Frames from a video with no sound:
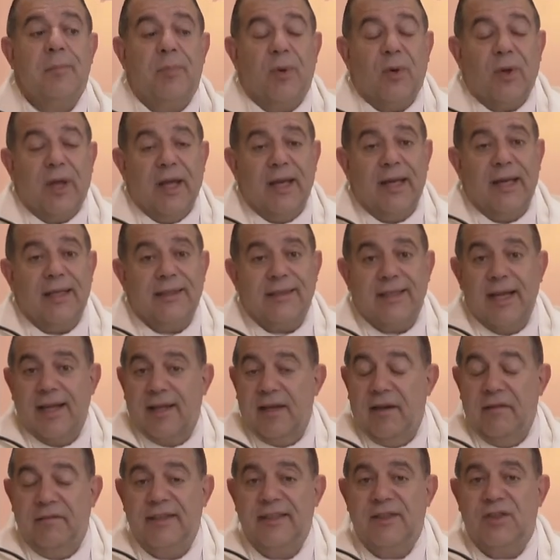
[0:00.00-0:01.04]
porque era el
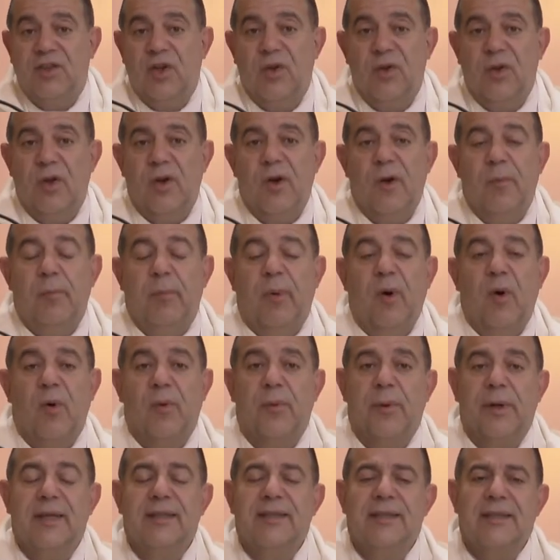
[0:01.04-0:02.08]
sacrificio de los
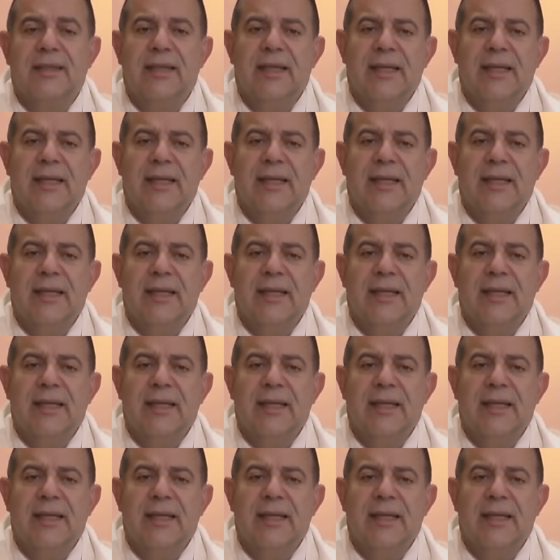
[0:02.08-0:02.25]
pobres.